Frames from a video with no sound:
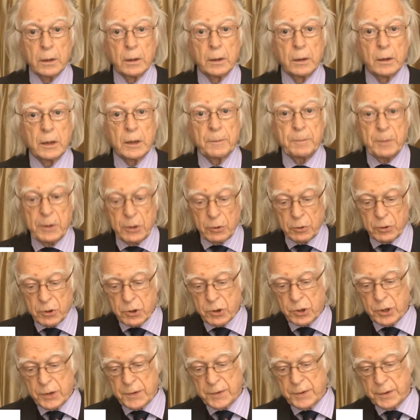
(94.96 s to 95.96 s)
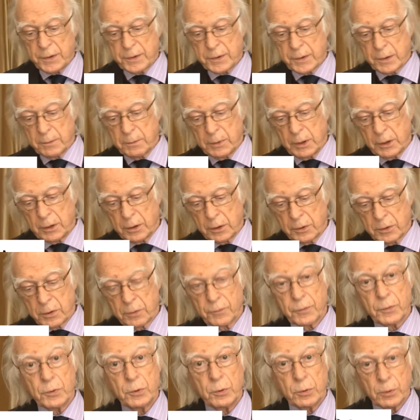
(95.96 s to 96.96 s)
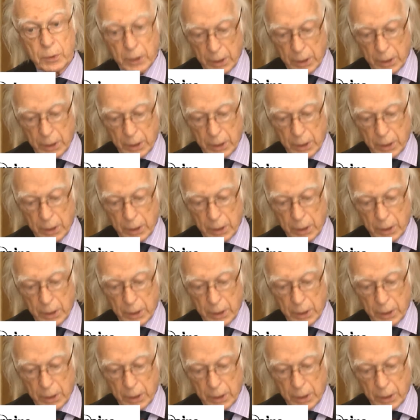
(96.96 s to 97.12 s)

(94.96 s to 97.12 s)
La biologie systémique est devenue un